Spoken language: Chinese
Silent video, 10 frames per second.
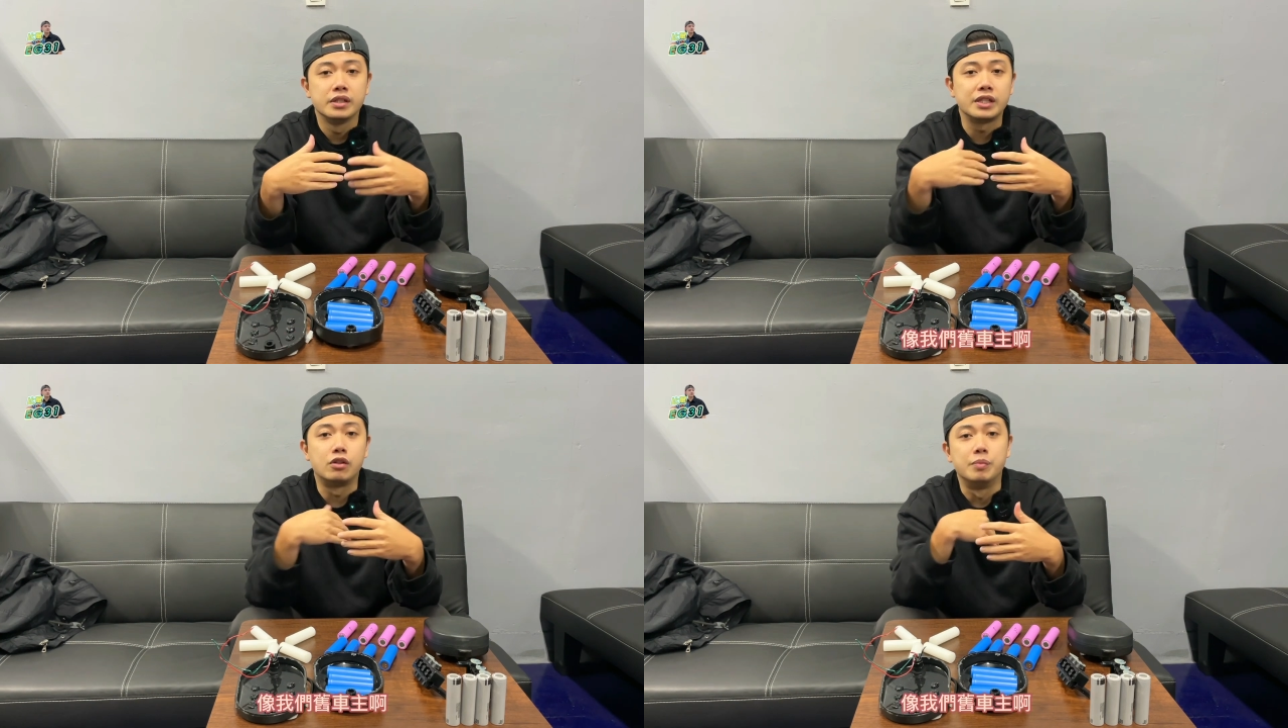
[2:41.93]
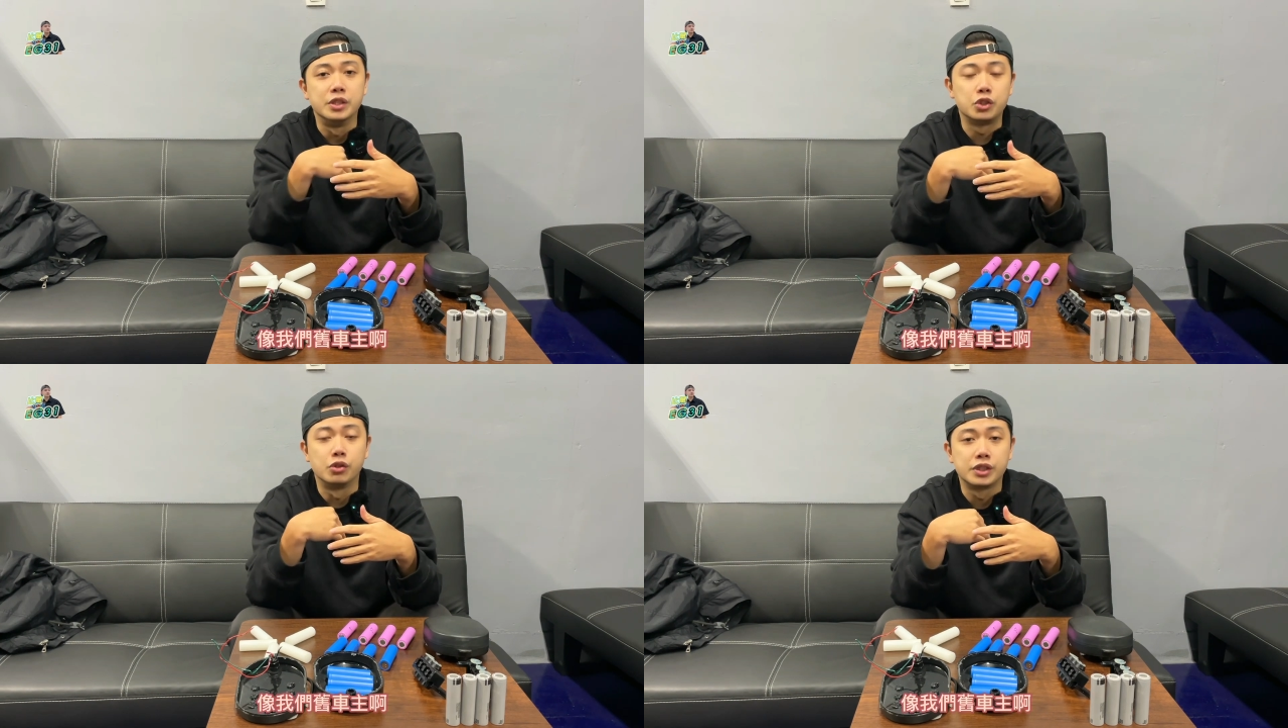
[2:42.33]
像我
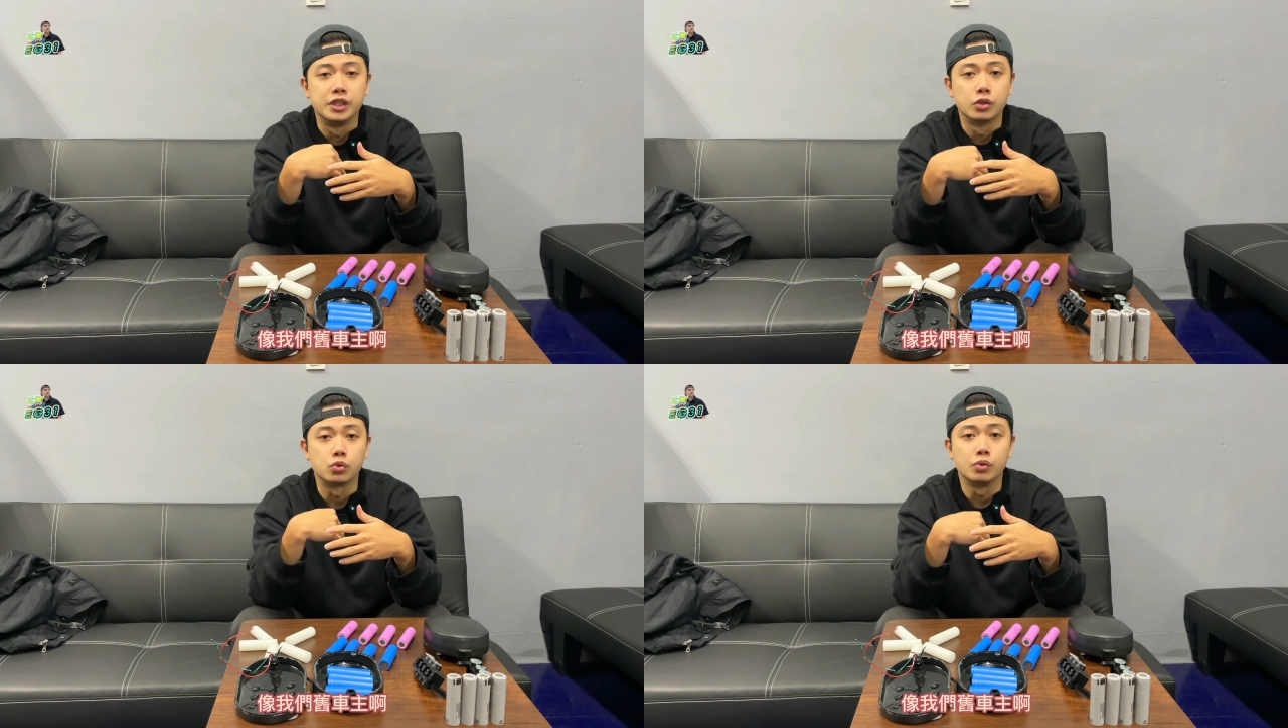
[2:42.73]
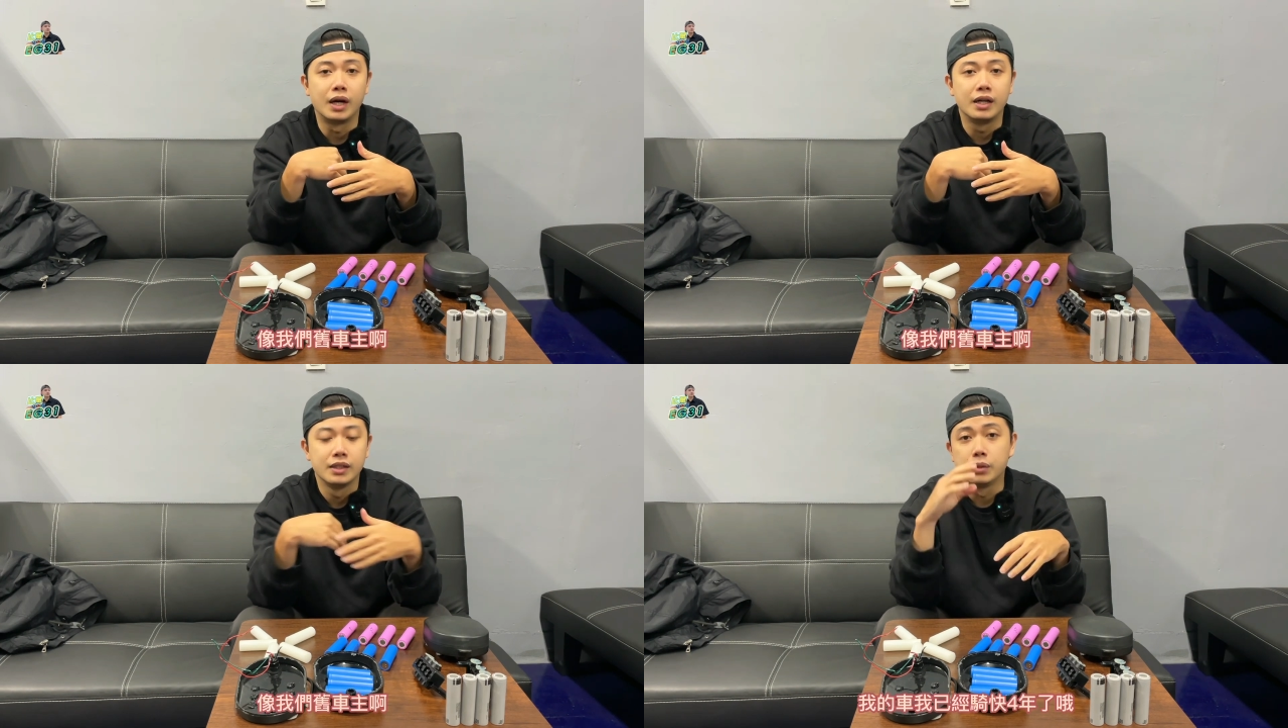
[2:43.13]
们旧车主啊，
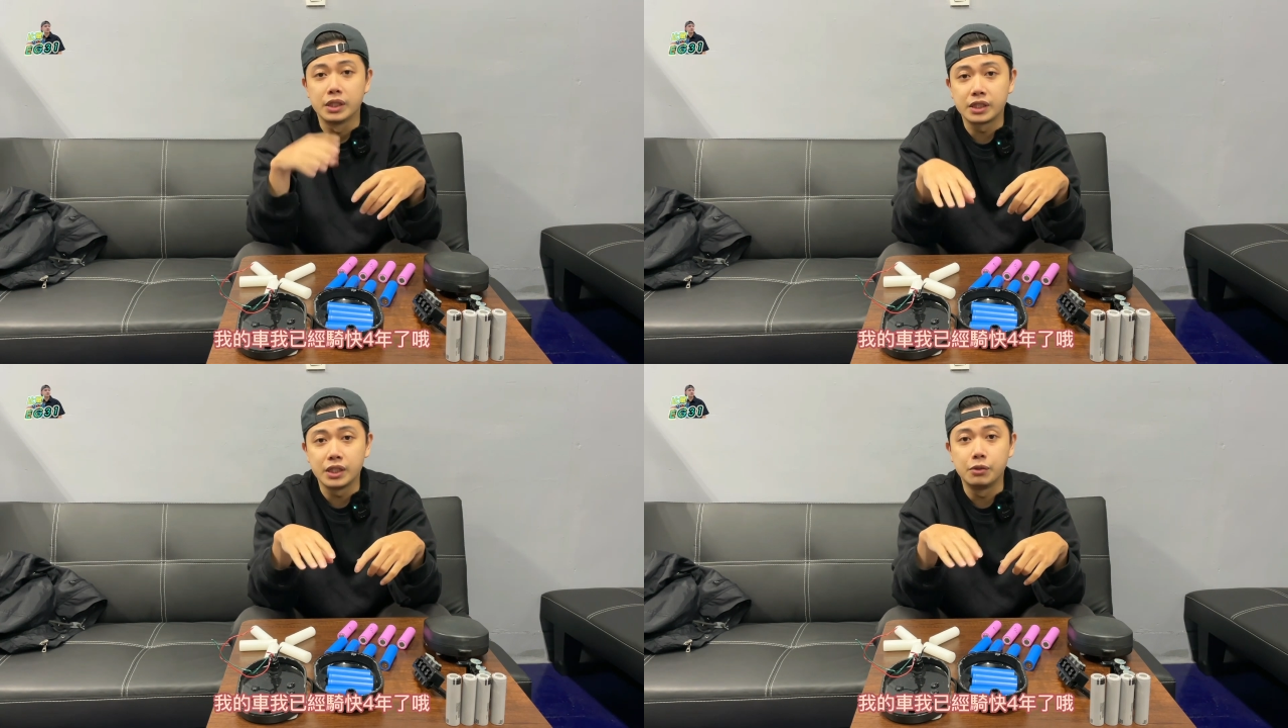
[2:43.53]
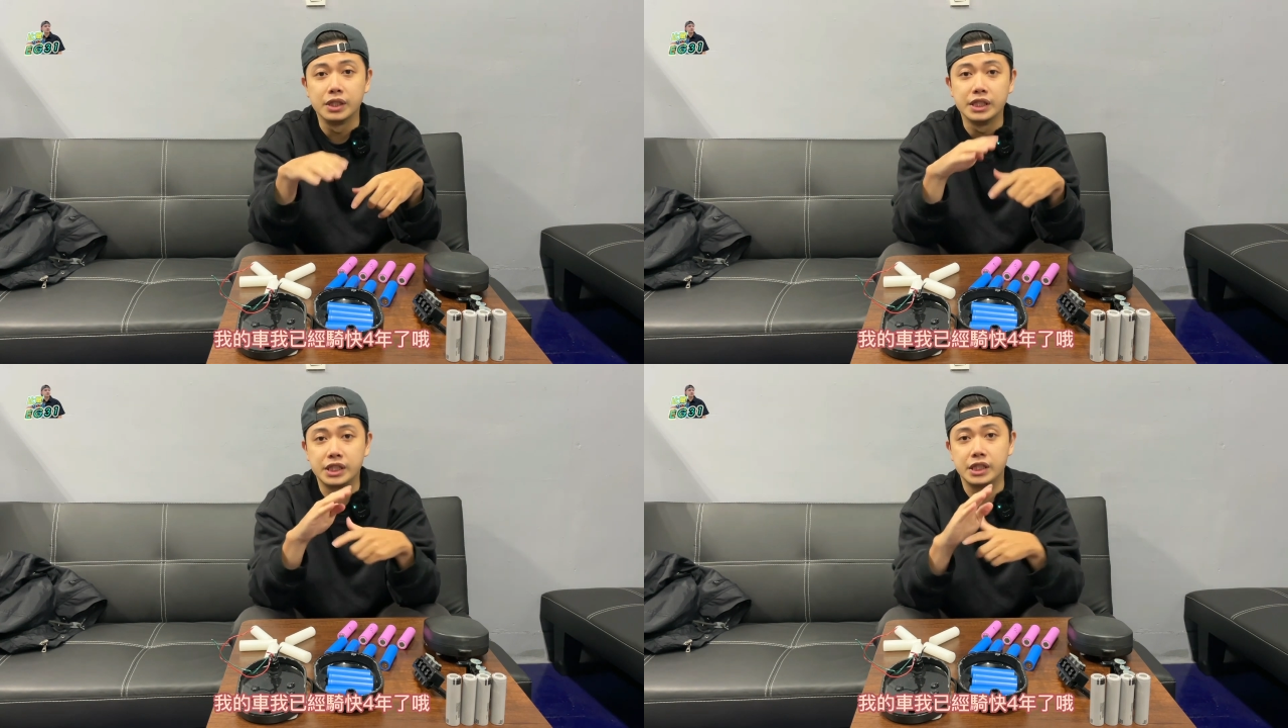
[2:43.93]
我的车我已
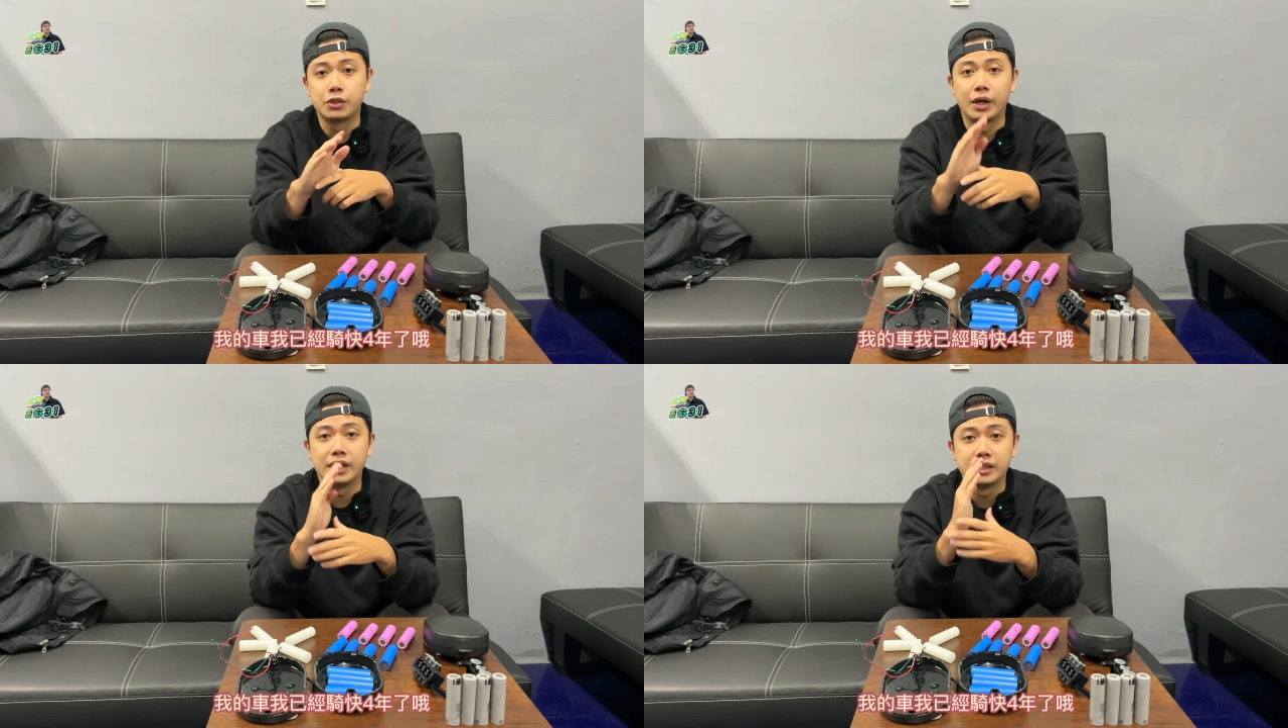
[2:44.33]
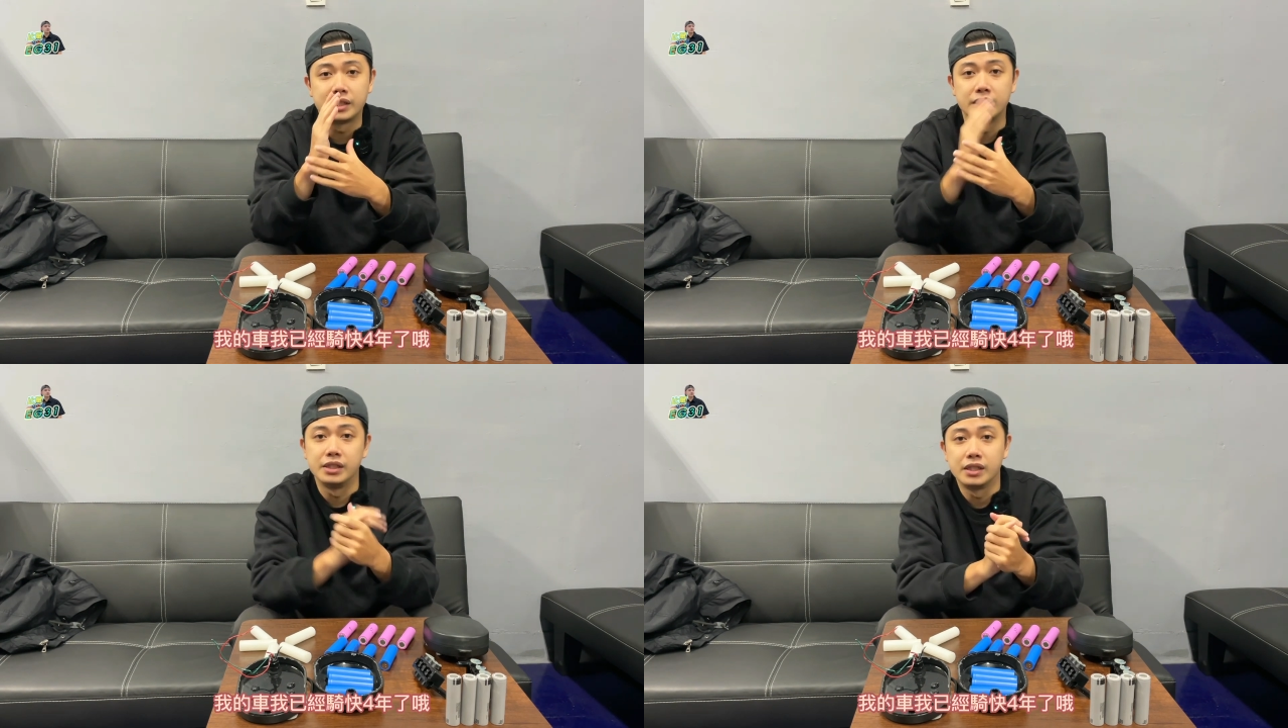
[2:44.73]
经骑快
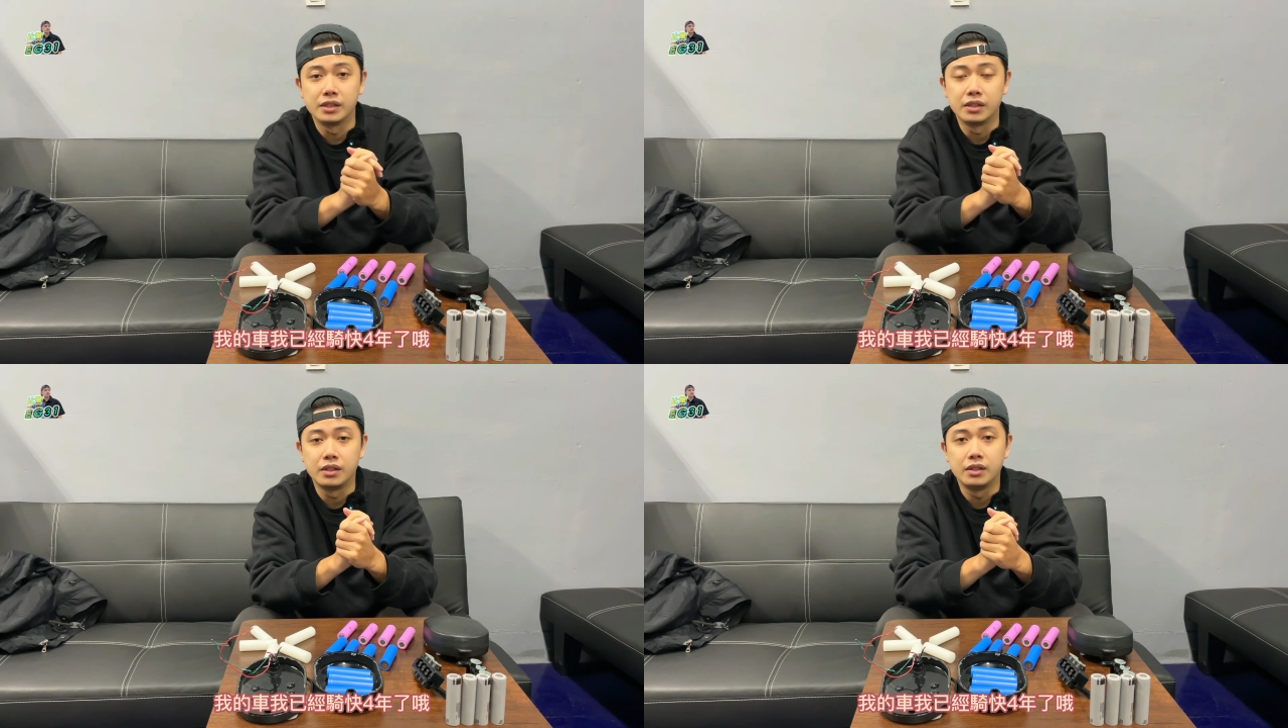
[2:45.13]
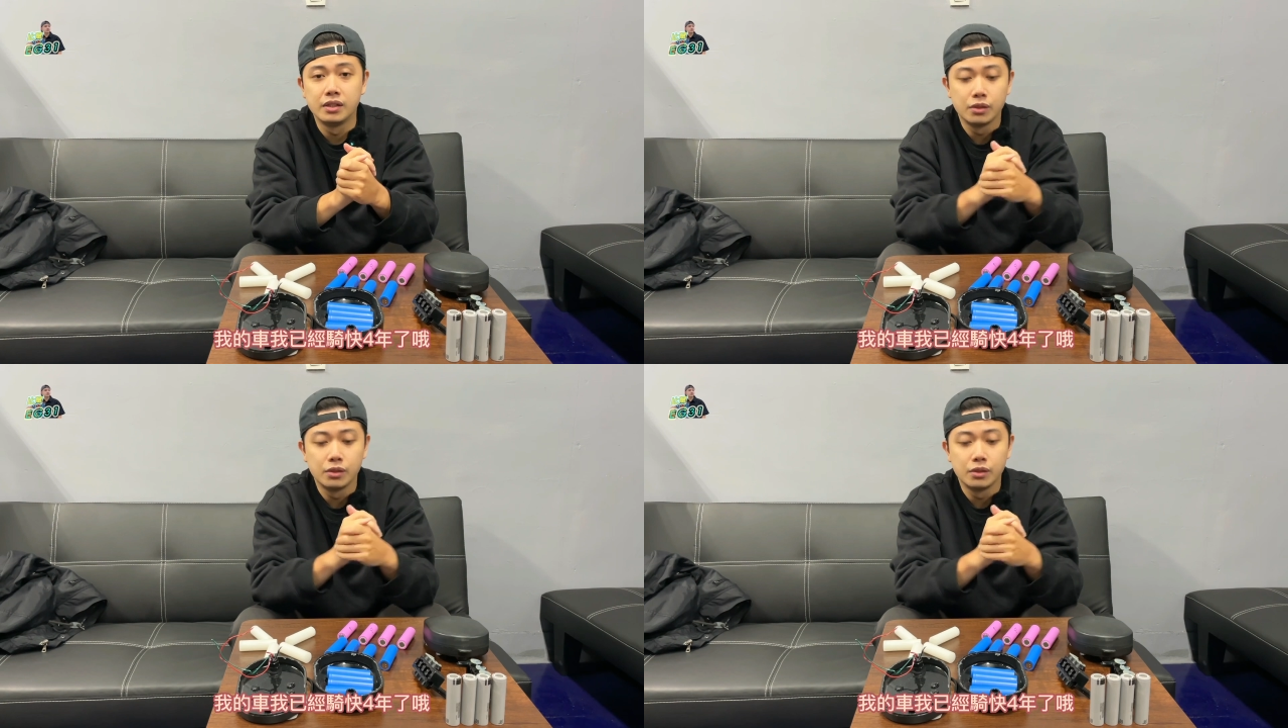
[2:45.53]
4年了哦，